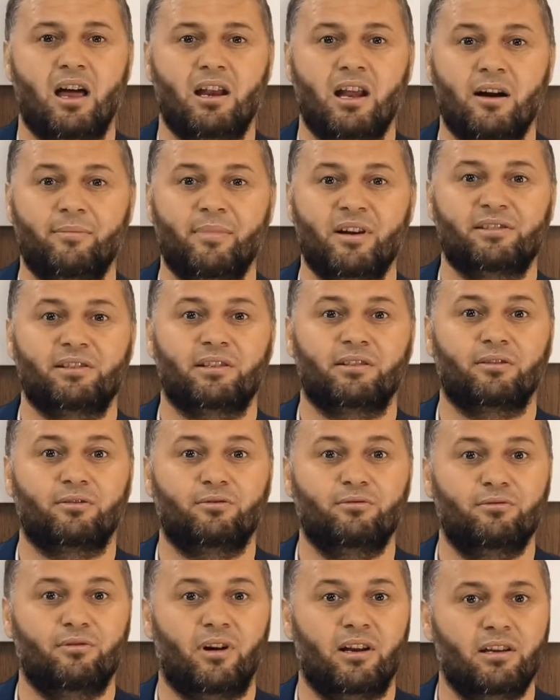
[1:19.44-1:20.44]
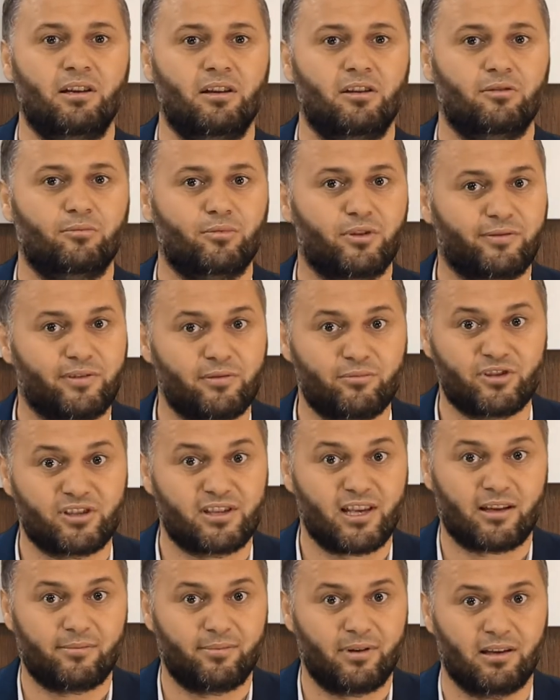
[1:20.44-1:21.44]
على ما ستكون عليه الامور في
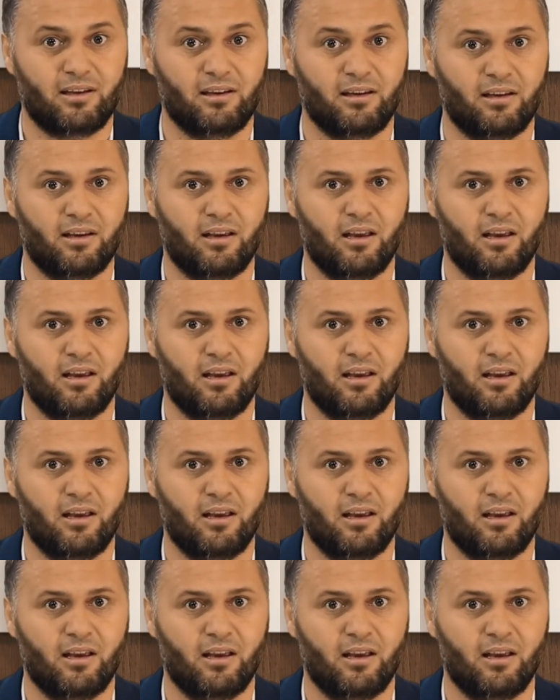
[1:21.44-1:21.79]
المستقبل.